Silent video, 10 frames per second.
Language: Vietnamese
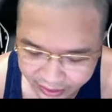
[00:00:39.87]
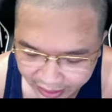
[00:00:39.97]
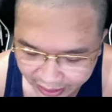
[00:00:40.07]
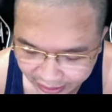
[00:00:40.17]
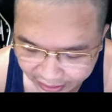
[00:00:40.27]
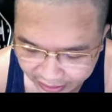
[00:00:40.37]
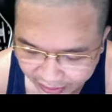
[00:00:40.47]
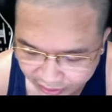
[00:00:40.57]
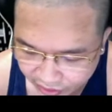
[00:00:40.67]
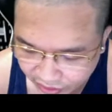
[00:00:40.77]
tế này trên
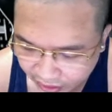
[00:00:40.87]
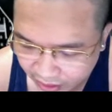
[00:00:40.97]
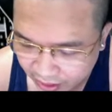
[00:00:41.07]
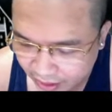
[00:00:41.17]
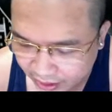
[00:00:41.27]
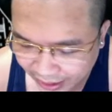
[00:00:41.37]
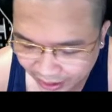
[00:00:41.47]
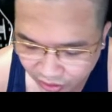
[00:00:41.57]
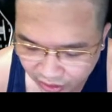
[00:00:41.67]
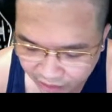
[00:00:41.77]
thị trường. Nhà đầu
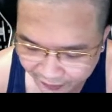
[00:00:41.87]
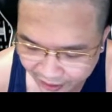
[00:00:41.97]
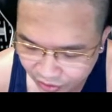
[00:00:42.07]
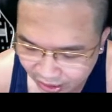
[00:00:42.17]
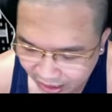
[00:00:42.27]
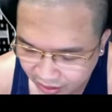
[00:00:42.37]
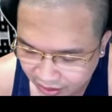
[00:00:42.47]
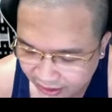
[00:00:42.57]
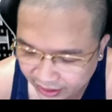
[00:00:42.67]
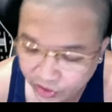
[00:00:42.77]
tư phải hiểu rằng
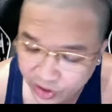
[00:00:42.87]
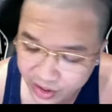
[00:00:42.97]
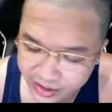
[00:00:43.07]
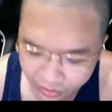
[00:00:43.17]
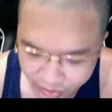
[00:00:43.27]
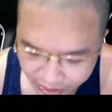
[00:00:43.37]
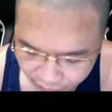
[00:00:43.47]
trên thị trường giao dịch